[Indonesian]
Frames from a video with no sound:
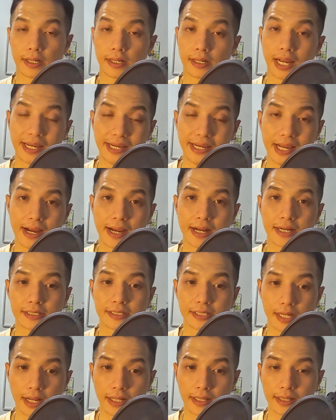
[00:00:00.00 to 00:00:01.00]
kaya akan
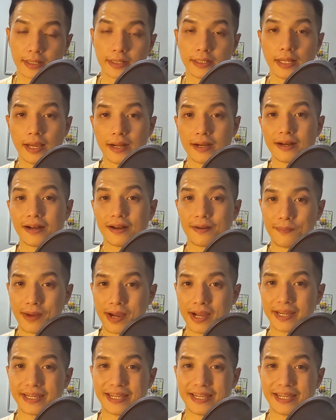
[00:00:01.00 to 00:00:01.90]
serat dan lemak